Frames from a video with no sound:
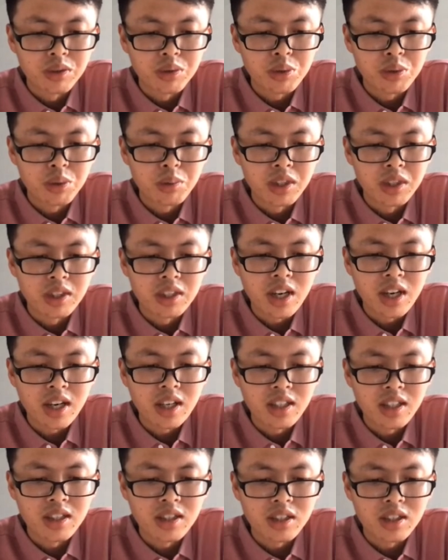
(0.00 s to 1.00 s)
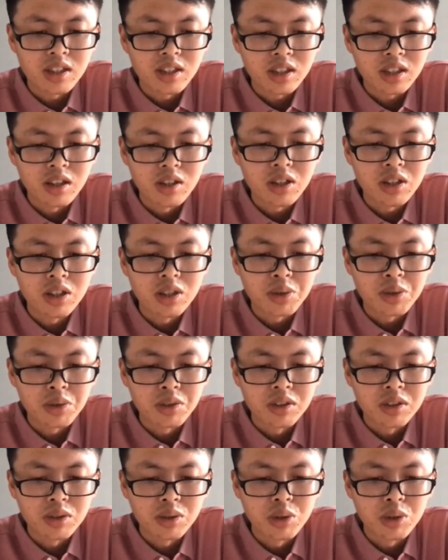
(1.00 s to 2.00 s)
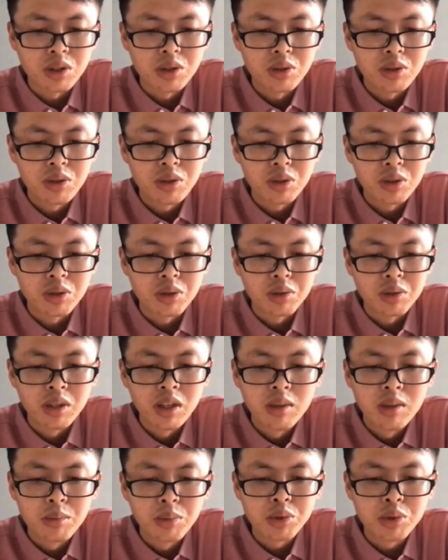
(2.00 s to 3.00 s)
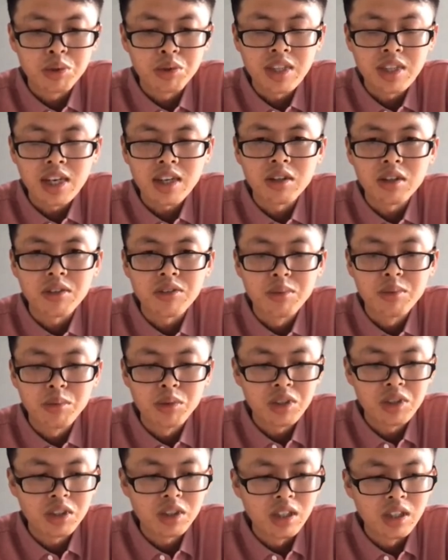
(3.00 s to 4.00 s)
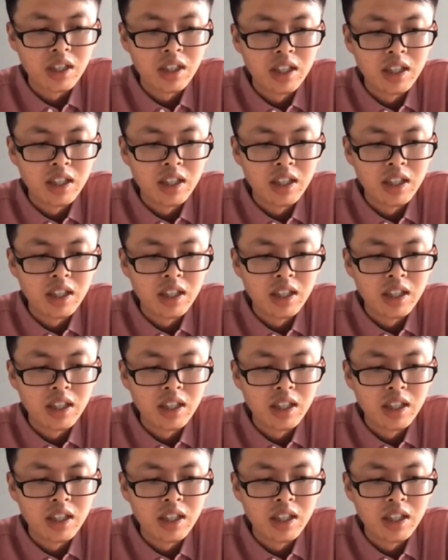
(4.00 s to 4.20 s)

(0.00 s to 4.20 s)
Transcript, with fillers: 具备强一致、高可用、全球部署架构、分布式